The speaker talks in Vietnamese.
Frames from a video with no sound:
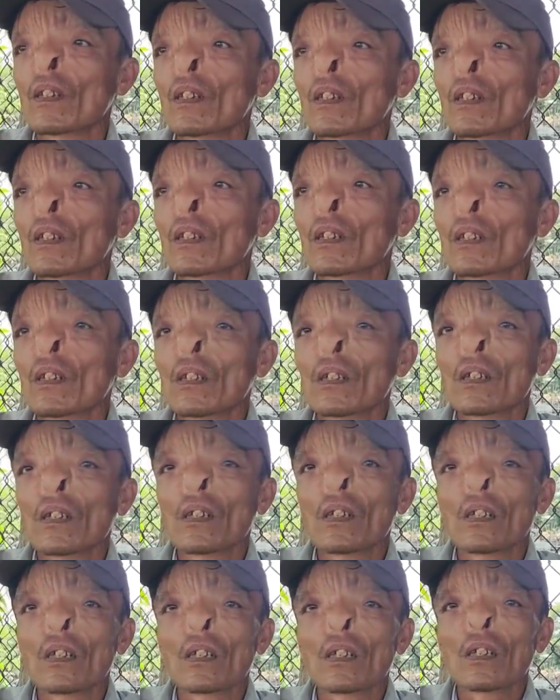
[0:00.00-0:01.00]
anh năm nay là
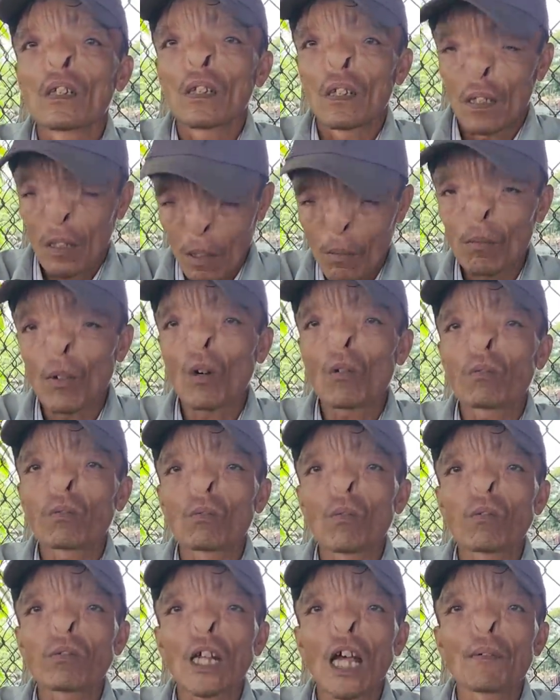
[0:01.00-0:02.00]
40 mấy 40,
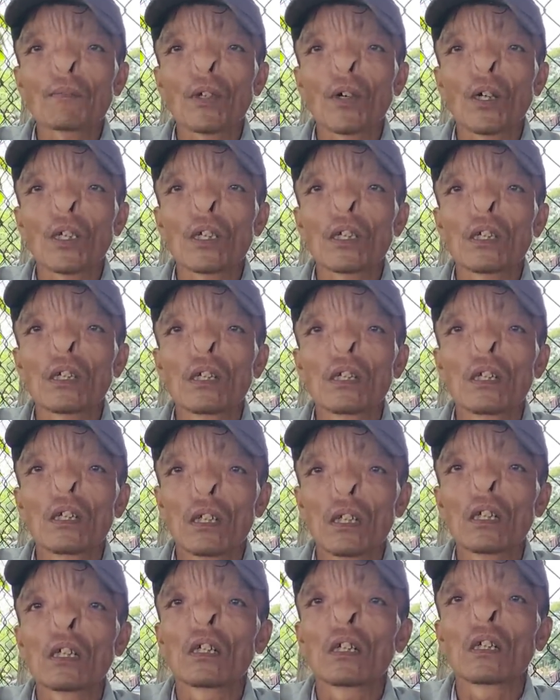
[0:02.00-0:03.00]
48 tuổi 48. À.
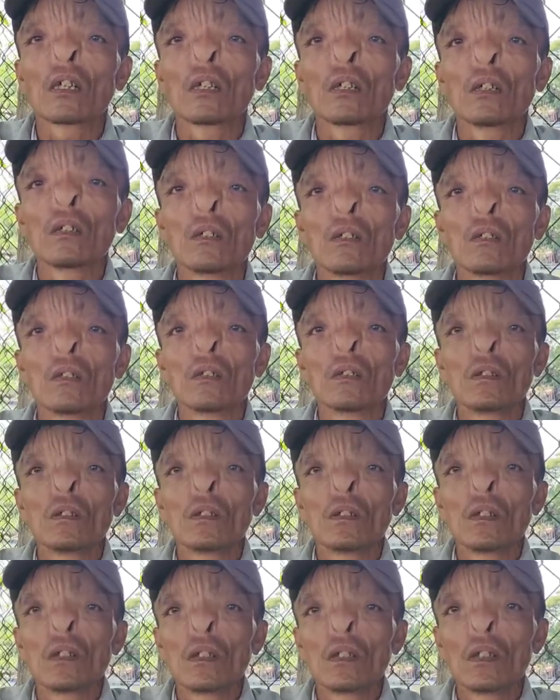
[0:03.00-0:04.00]
Dạ. anh sách
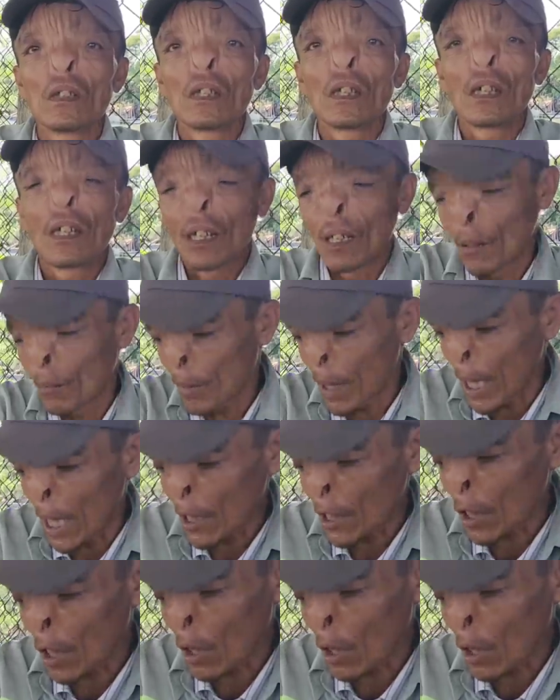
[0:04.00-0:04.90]
cái bọc gì đó mẹ